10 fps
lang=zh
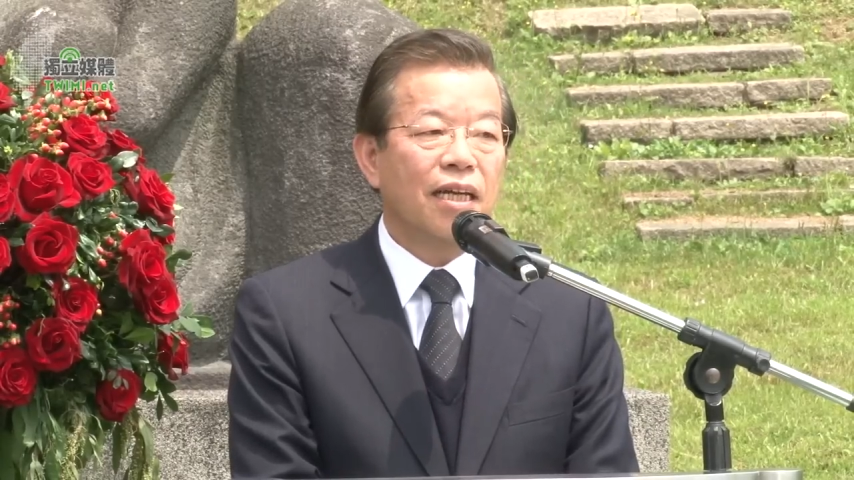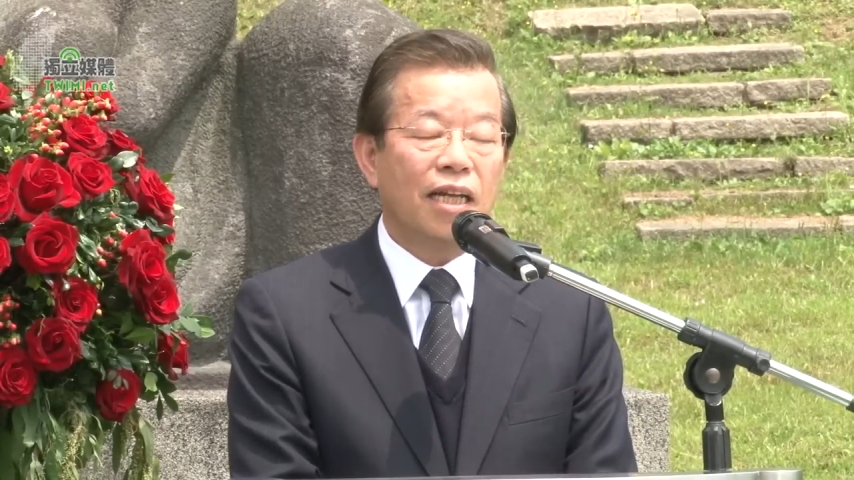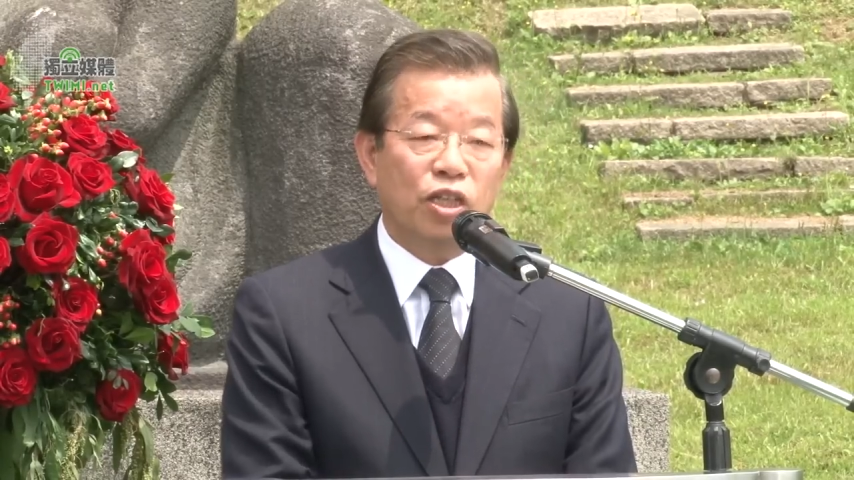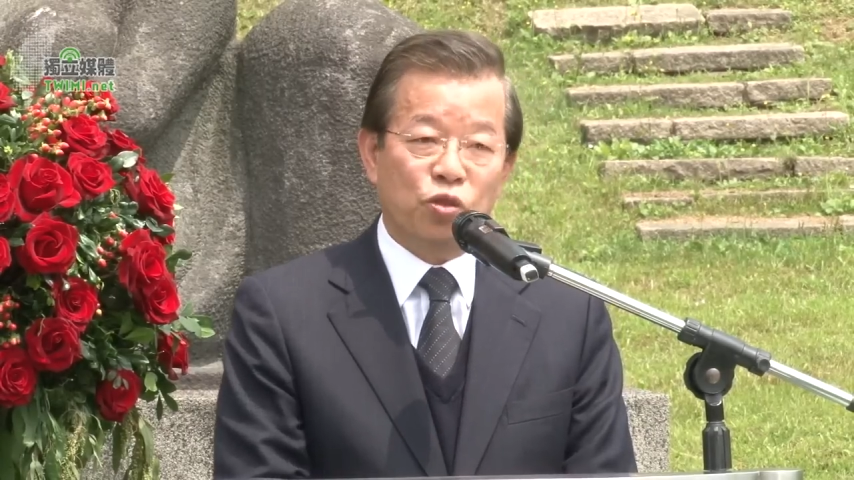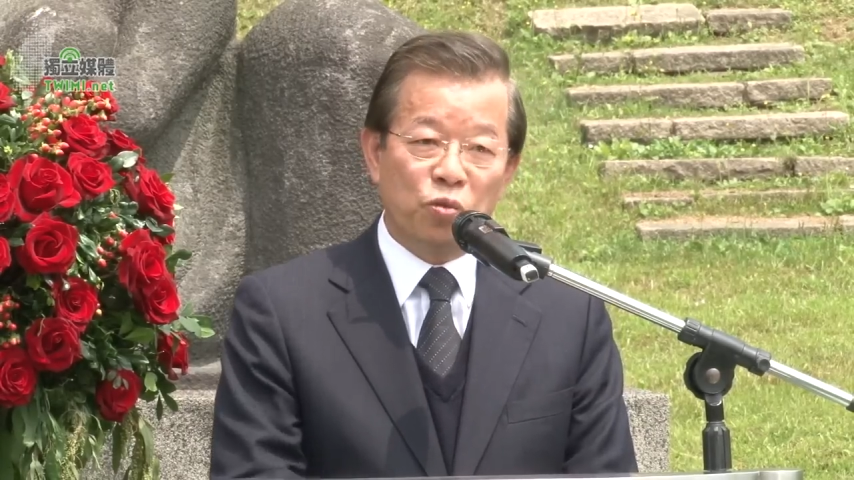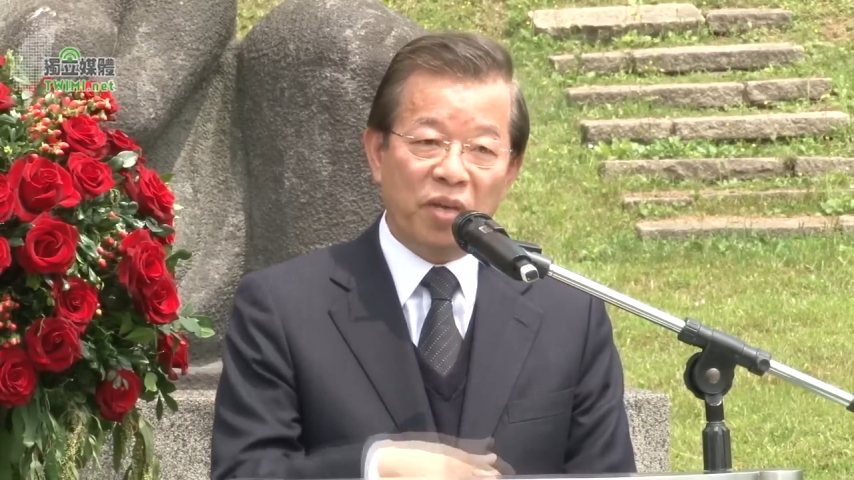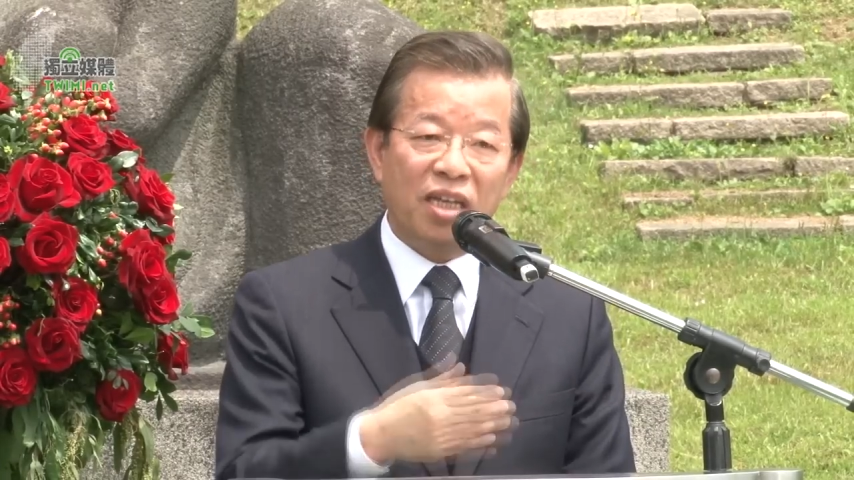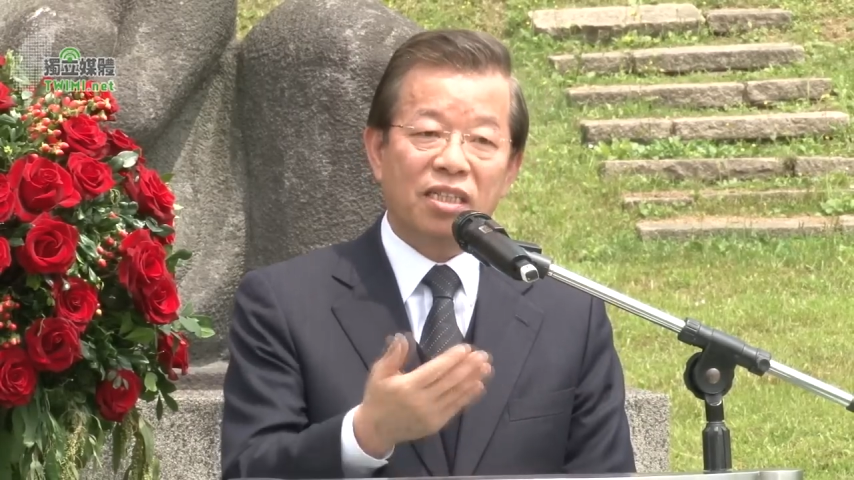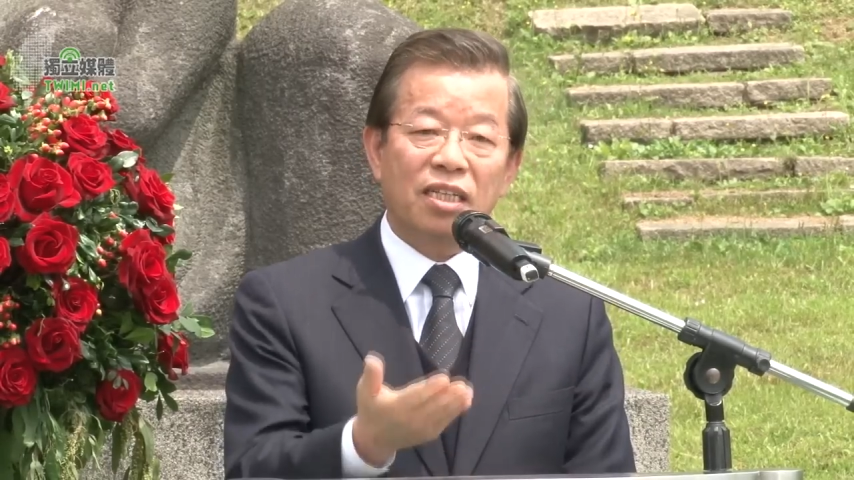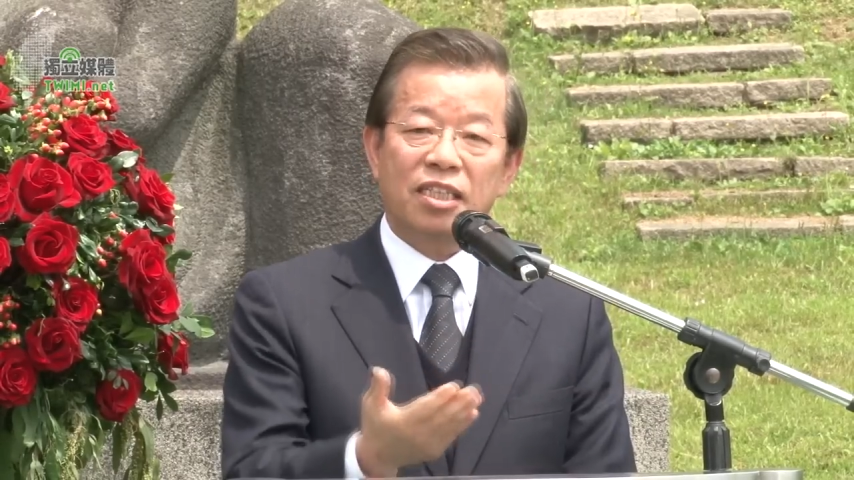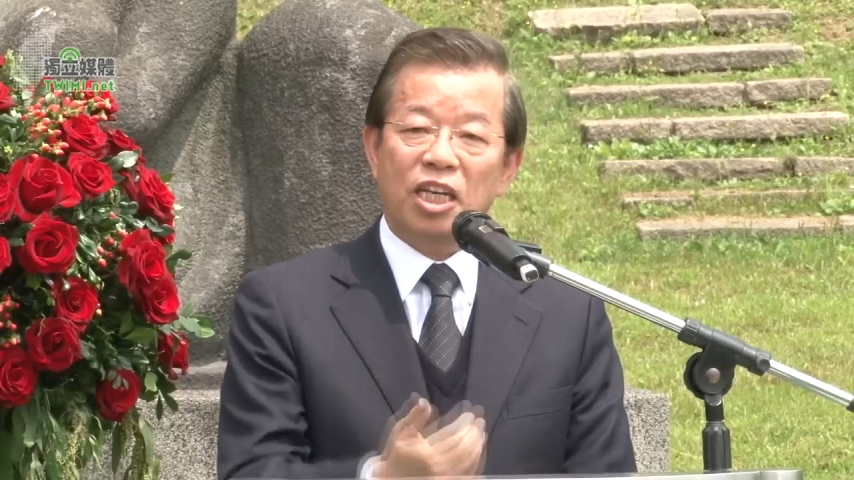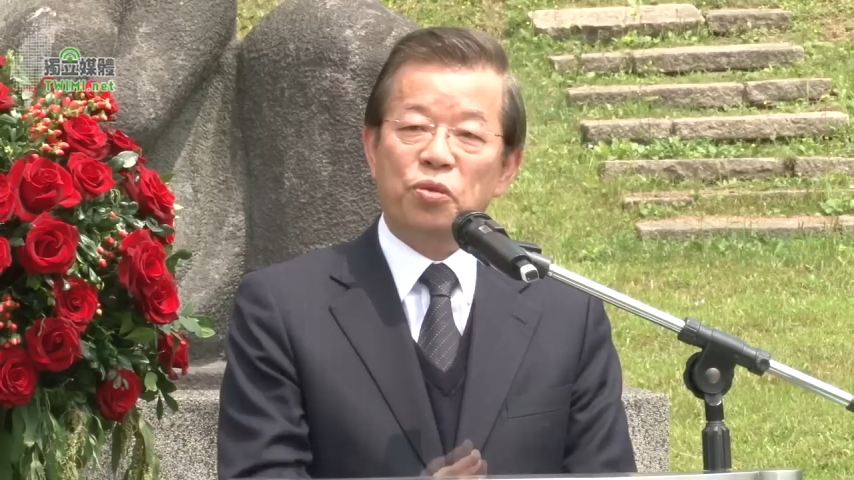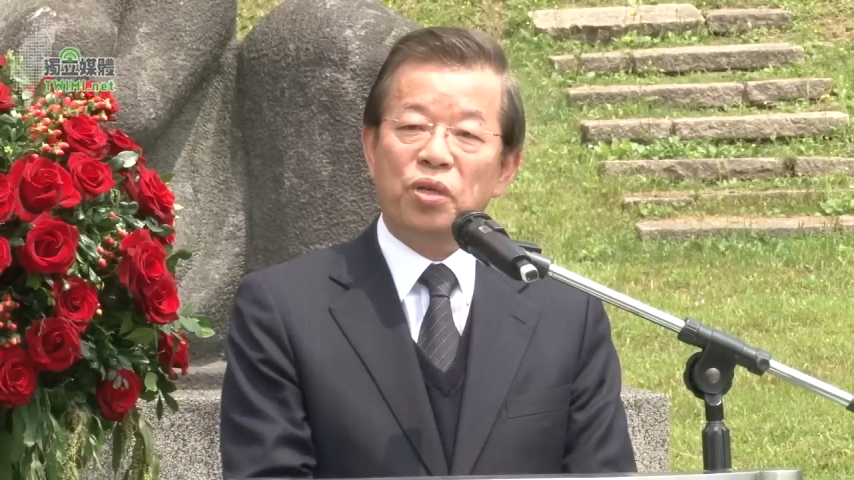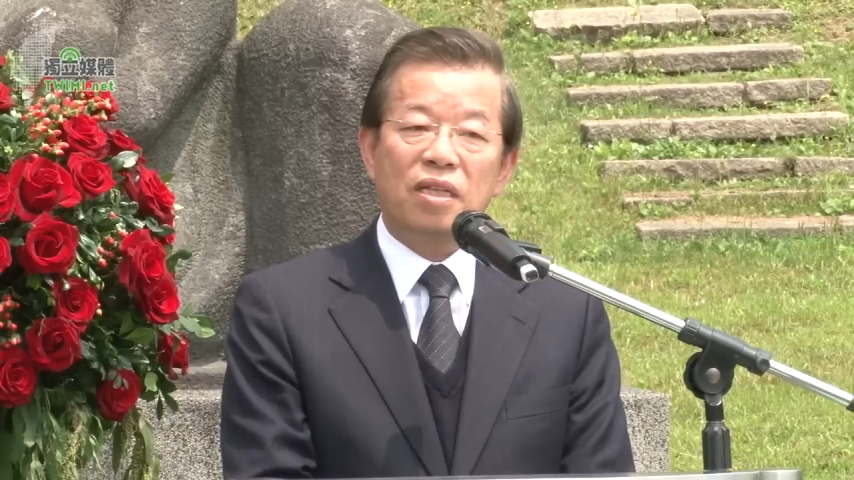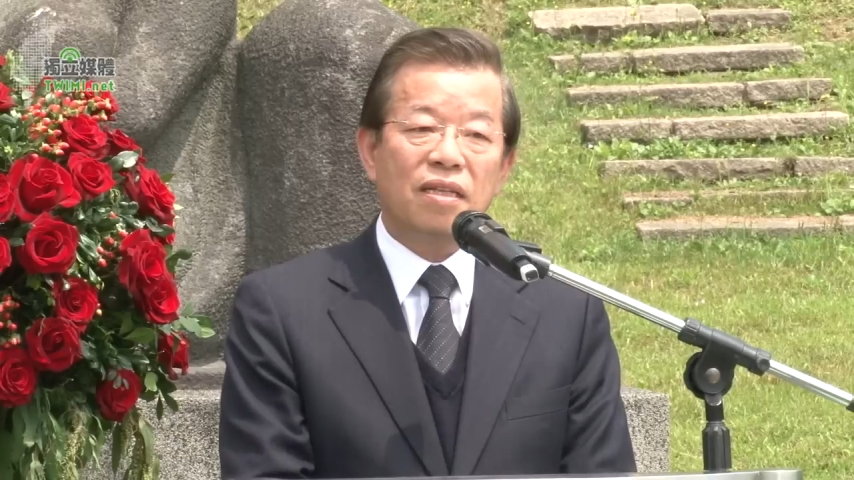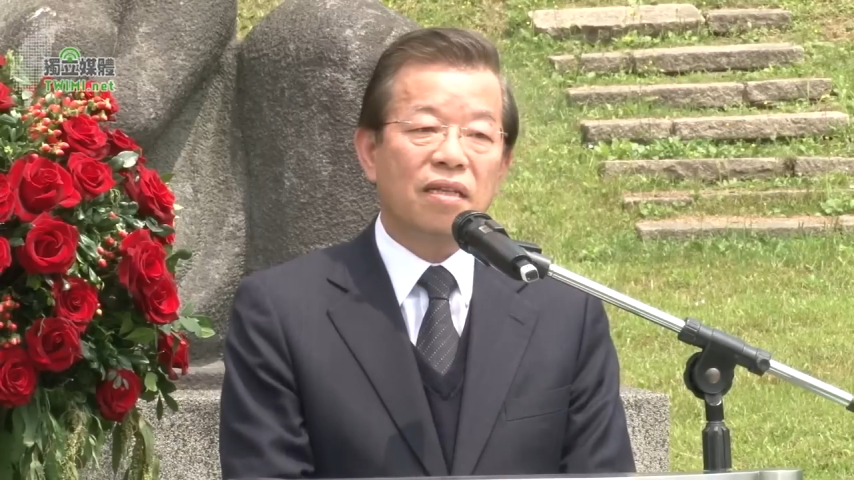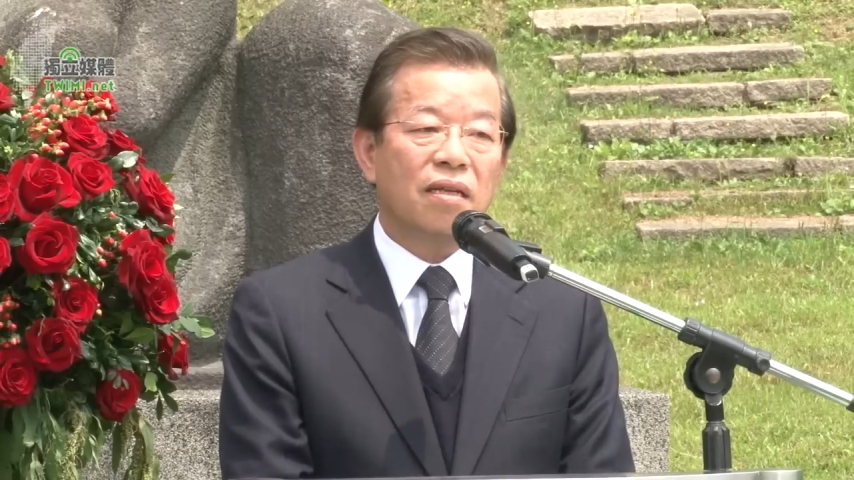那竹梅已经结婚，啊、